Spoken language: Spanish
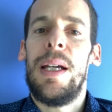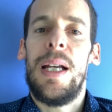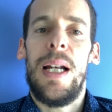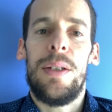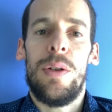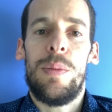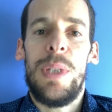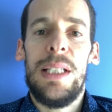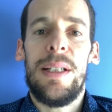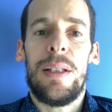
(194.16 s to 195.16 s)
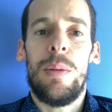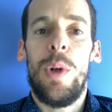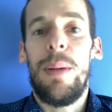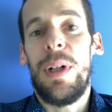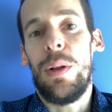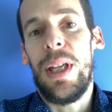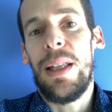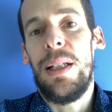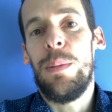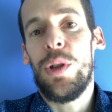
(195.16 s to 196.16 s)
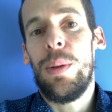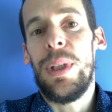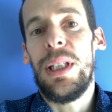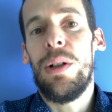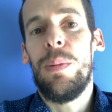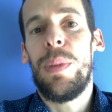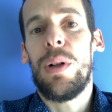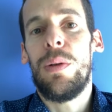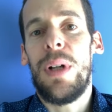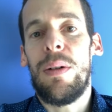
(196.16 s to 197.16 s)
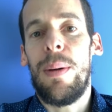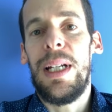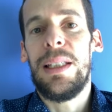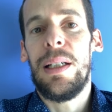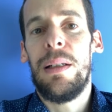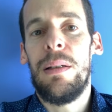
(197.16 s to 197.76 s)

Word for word: En el año 2000 se retomó la melodía del himno soviético, pero con una nueva letra.